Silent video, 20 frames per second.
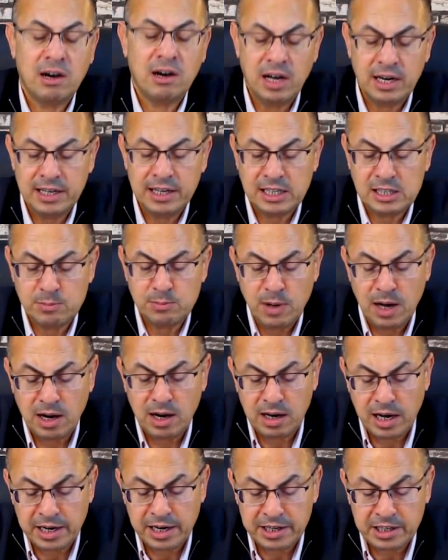قريه اسمها
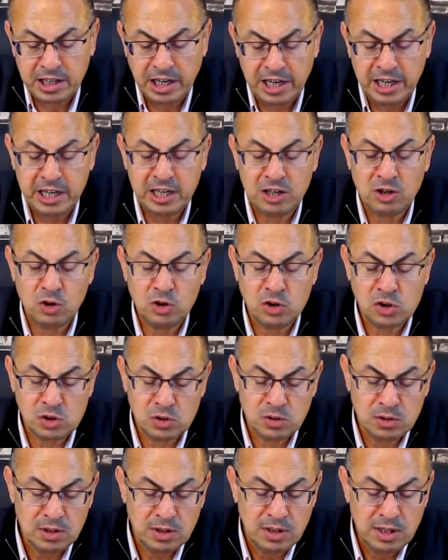قريه عين غصن